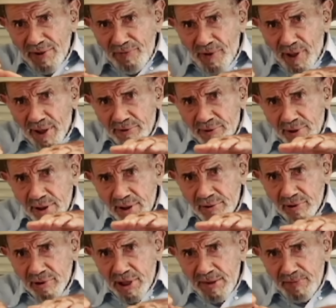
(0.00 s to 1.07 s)
Но если
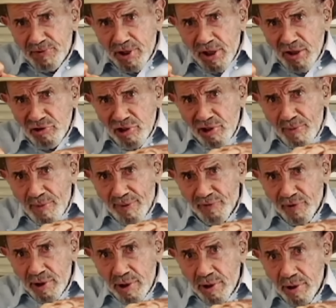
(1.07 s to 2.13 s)
каждый год добавлять
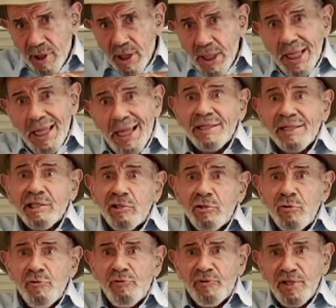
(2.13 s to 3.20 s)
в них новые
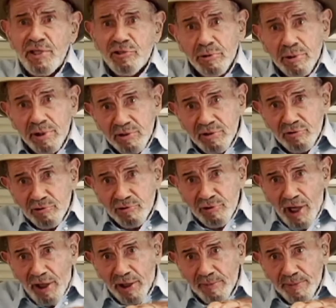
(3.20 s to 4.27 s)
удобные функции,
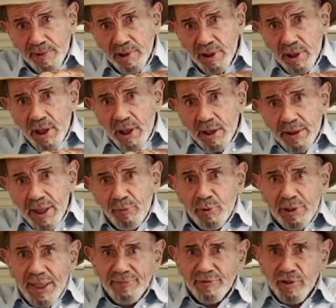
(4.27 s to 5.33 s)
тогда людям
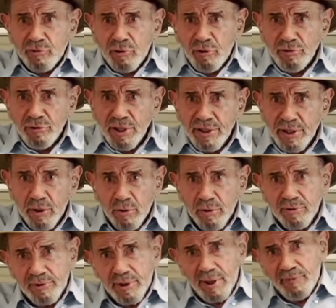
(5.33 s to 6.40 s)
придется выбросить
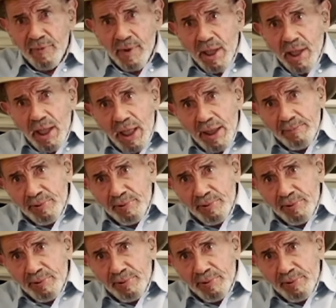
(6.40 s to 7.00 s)
старые вещи и